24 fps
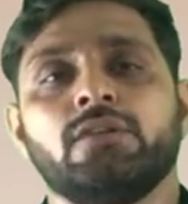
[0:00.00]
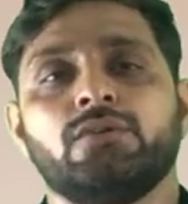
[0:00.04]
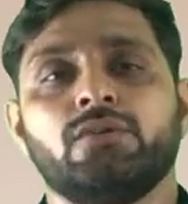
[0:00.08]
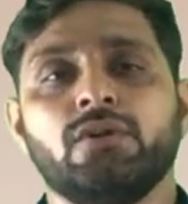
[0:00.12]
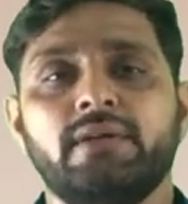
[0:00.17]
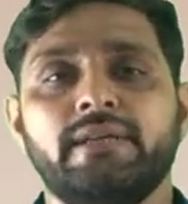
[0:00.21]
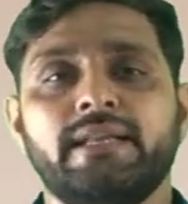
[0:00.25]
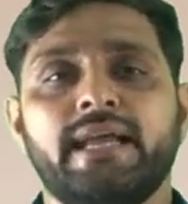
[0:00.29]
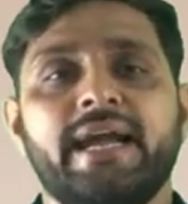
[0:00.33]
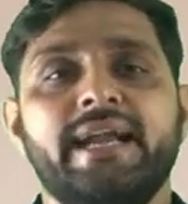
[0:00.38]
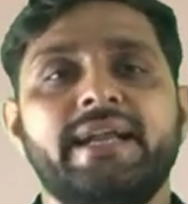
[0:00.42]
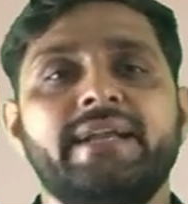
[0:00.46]
तो
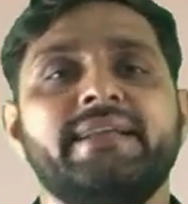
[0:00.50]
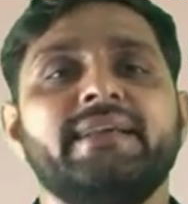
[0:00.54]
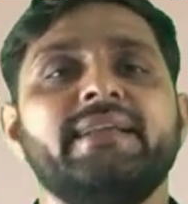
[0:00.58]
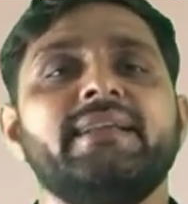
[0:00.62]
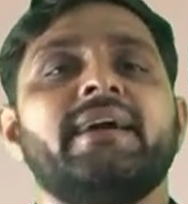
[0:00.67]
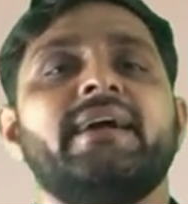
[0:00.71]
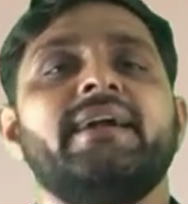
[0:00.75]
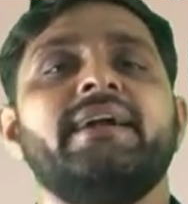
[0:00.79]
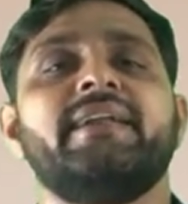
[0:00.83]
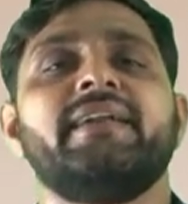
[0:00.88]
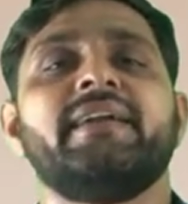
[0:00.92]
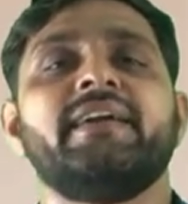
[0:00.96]

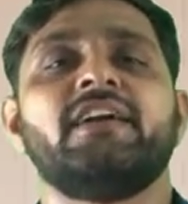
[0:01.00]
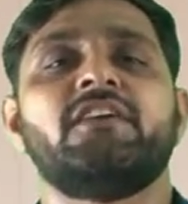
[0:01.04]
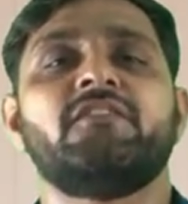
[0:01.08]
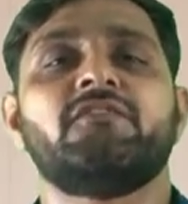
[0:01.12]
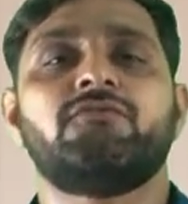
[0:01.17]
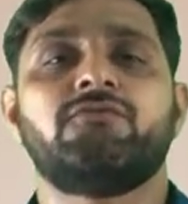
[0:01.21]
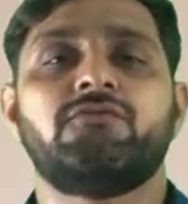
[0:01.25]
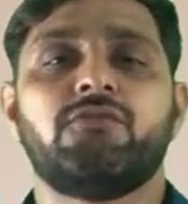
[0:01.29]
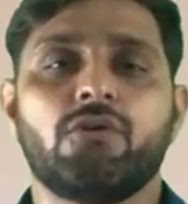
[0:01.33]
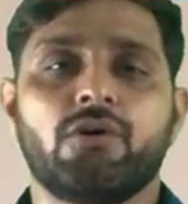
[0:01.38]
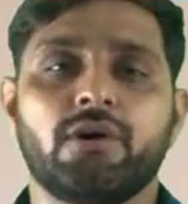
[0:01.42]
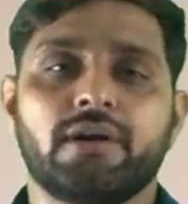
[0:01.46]

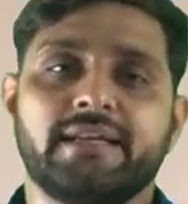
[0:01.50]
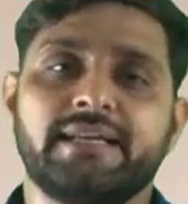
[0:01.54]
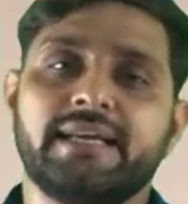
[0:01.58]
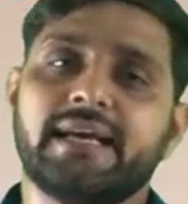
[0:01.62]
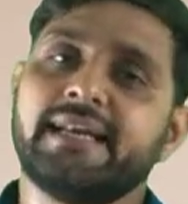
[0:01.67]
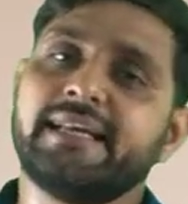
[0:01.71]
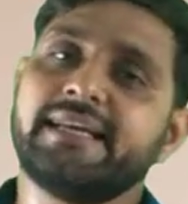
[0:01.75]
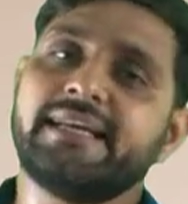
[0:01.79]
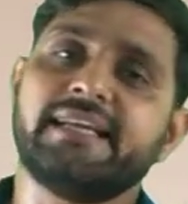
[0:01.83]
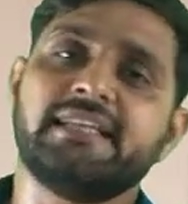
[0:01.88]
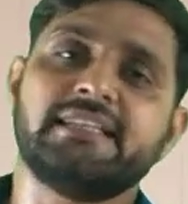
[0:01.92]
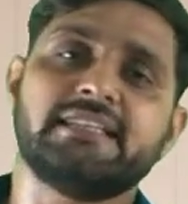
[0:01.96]
1904
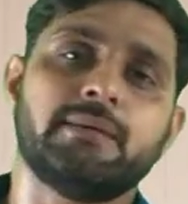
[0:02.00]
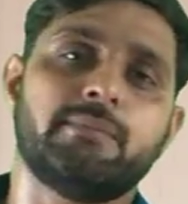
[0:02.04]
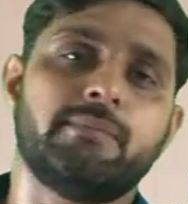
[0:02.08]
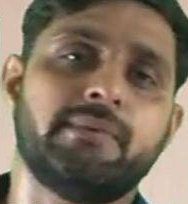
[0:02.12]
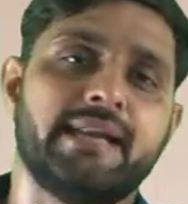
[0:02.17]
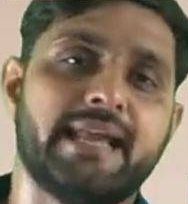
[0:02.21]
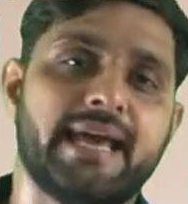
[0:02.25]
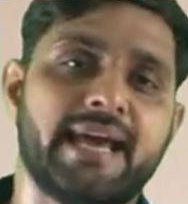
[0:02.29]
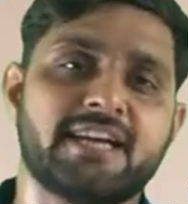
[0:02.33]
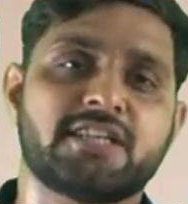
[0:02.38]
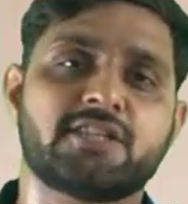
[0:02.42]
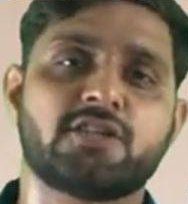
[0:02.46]
यानी कि जब
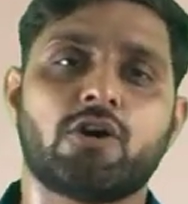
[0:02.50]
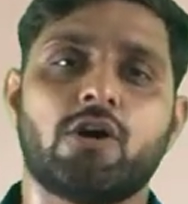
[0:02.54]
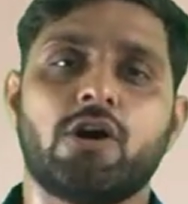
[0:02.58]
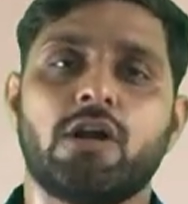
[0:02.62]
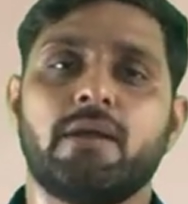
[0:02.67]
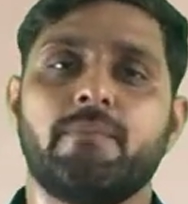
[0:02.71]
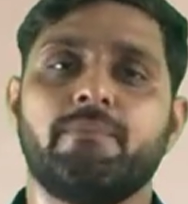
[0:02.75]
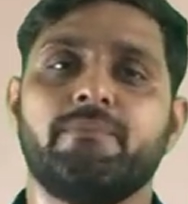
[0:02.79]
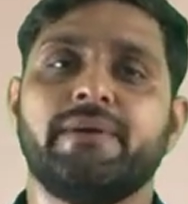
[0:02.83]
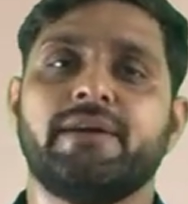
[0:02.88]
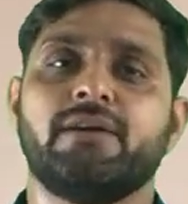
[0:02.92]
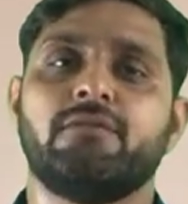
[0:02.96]
नेक्स्ट
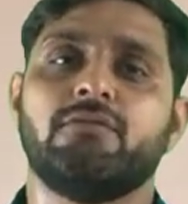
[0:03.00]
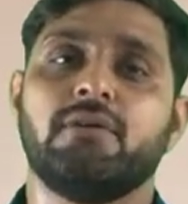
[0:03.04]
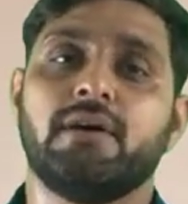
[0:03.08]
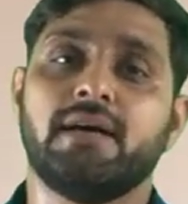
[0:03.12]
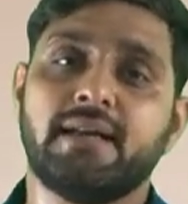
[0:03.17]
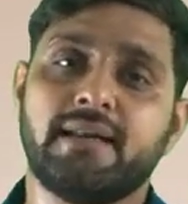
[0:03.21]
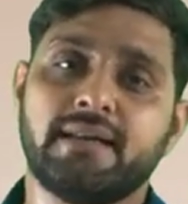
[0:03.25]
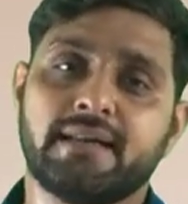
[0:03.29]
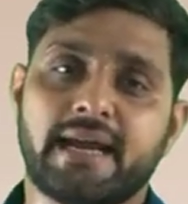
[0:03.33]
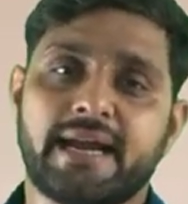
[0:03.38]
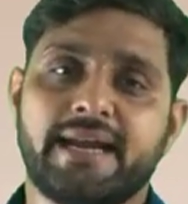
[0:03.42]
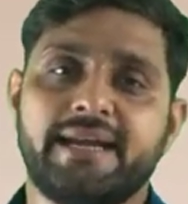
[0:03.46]
ओलंपिक हुआ
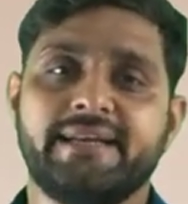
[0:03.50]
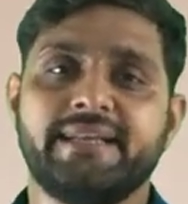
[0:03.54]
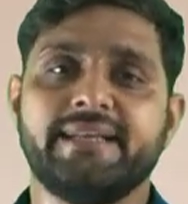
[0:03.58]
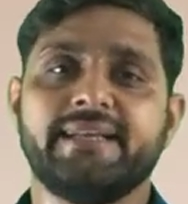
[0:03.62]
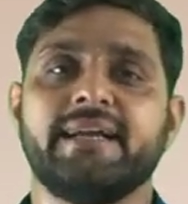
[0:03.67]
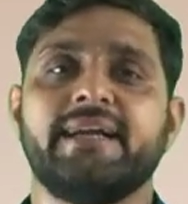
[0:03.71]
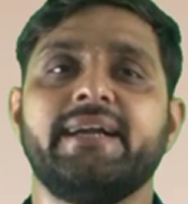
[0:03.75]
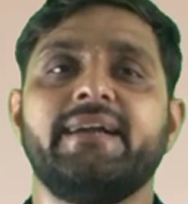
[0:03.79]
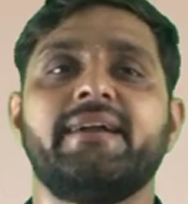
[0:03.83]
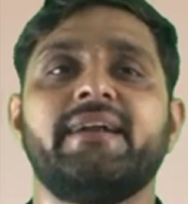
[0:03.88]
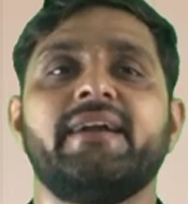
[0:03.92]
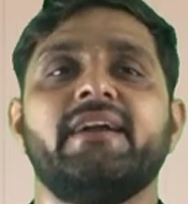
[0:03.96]

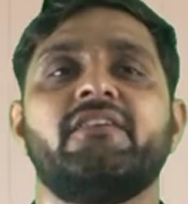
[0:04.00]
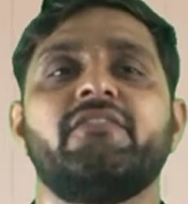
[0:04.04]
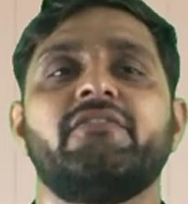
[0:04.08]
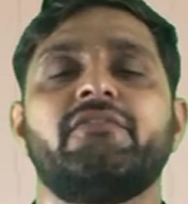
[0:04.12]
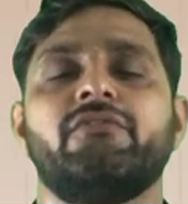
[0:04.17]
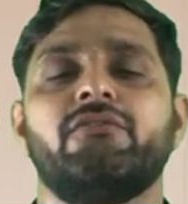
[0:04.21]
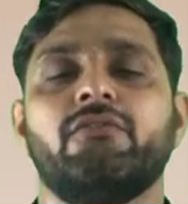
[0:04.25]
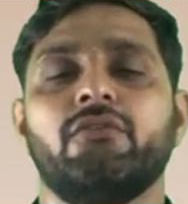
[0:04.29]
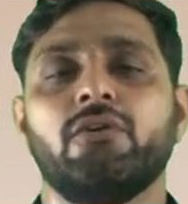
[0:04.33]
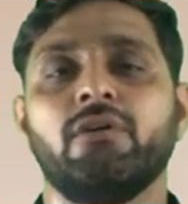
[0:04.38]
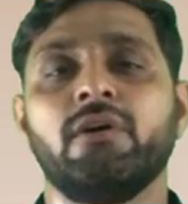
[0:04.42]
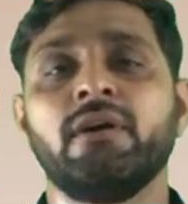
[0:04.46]

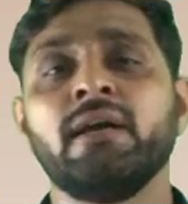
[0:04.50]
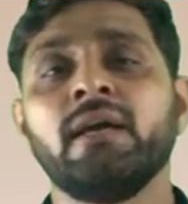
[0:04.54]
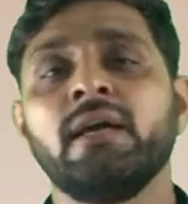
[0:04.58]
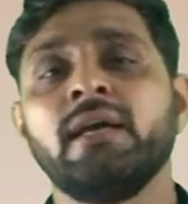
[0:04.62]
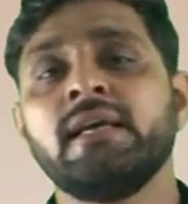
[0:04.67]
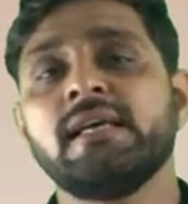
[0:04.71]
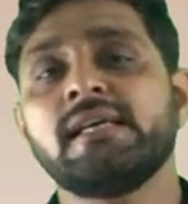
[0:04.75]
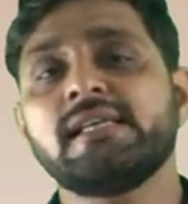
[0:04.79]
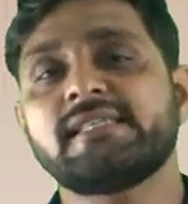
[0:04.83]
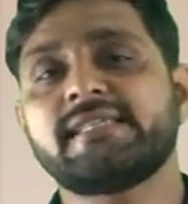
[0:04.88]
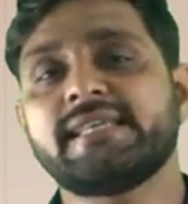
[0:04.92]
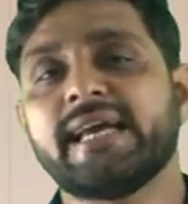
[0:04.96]
1904
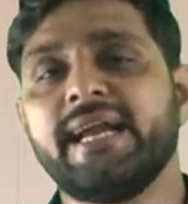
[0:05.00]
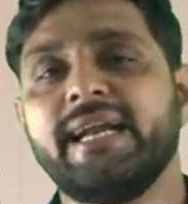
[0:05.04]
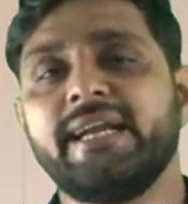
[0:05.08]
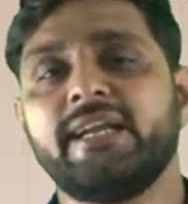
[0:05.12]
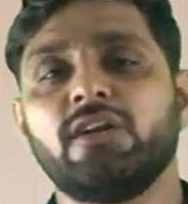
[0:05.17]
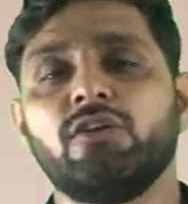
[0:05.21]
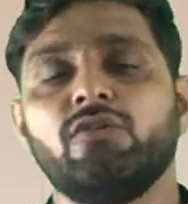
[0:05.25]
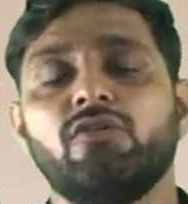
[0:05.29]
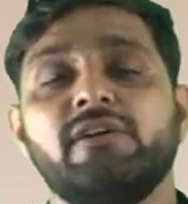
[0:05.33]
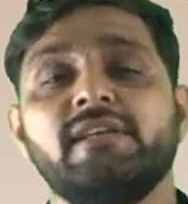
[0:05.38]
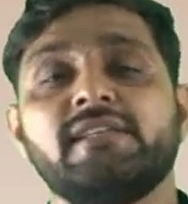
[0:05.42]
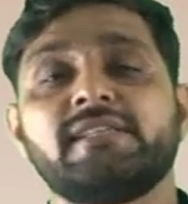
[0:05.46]
सेंट
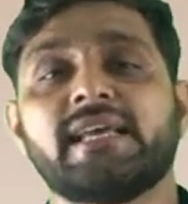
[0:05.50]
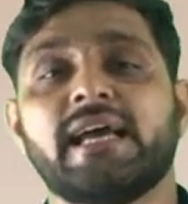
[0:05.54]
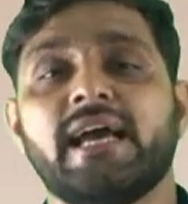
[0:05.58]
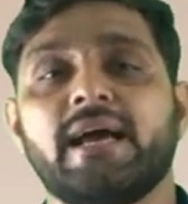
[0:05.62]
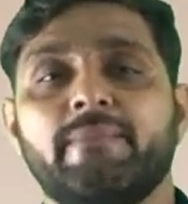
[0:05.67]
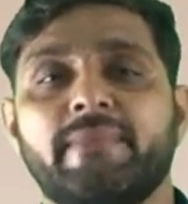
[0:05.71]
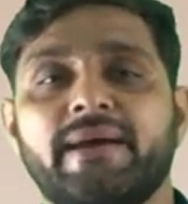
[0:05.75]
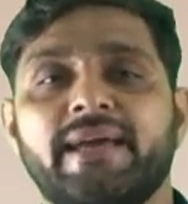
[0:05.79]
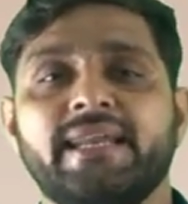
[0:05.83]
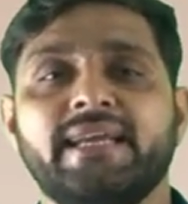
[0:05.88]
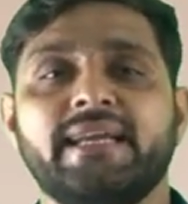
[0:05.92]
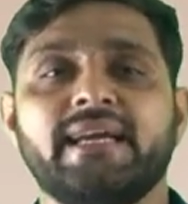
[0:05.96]
लुइस
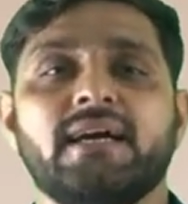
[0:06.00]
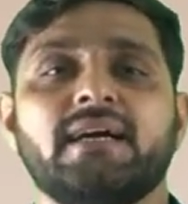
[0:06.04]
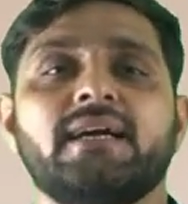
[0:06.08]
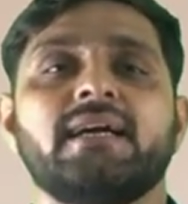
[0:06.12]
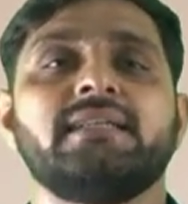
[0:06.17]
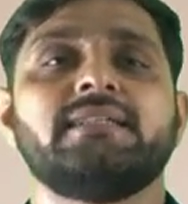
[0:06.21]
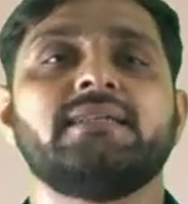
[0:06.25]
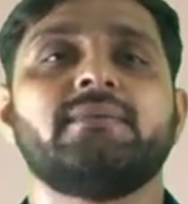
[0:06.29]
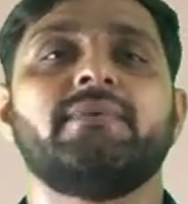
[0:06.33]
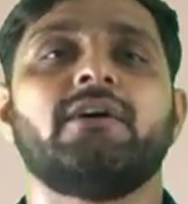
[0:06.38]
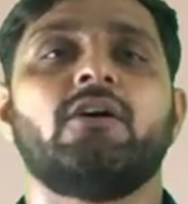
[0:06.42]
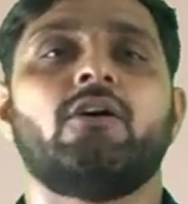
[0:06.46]
अमेरिका का
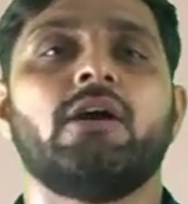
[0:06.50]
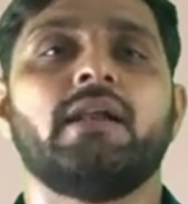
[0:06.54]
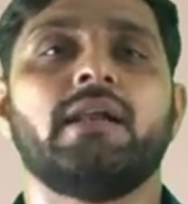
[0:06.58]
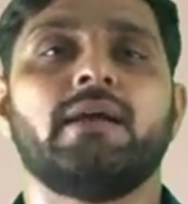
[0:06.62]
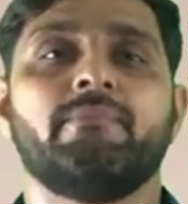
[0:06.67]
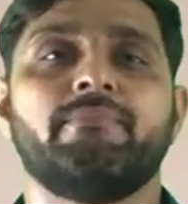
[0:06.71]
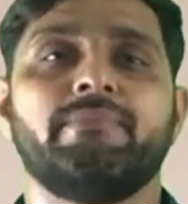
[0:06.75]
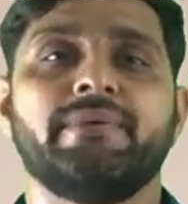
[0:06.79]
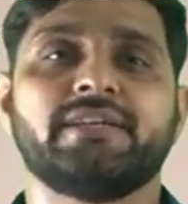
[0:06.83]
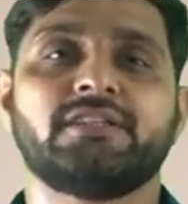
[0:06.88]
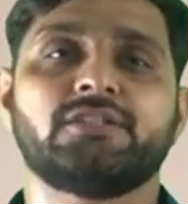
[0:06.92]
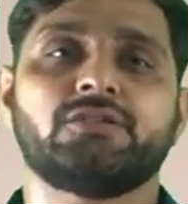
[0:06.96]
जब
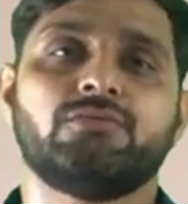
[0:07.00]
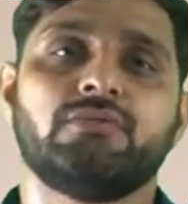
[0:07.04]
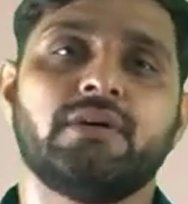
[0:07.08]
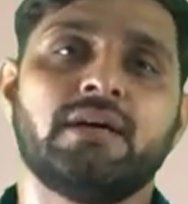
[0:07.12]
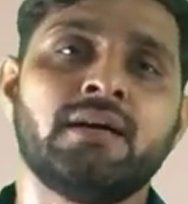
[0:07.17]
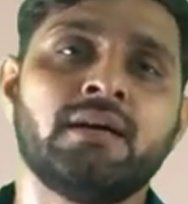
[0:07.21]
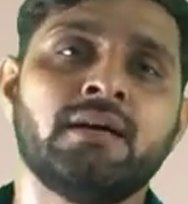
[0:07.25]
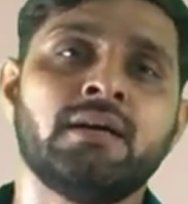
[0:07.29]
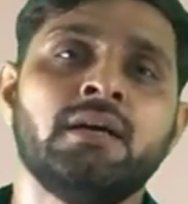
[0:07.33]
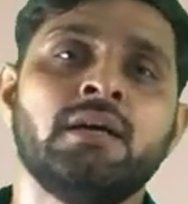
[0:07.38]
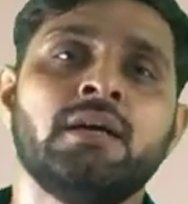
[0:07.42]
ओलंपिक्स हुआ